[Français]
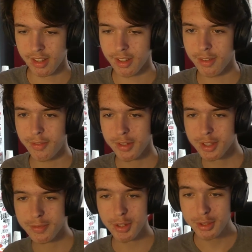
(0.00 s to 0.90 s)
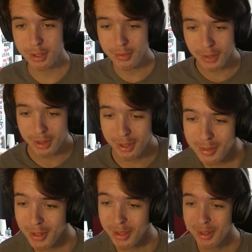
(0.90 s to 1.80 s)
Vote, vote 2, vote 2,
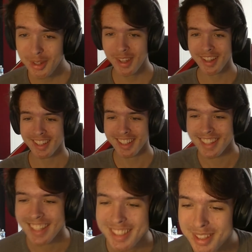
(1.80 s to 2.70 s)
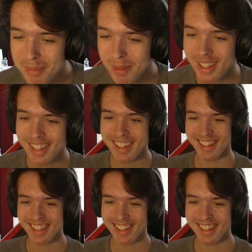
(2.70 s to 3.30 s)
vote 2. S'il te plaît.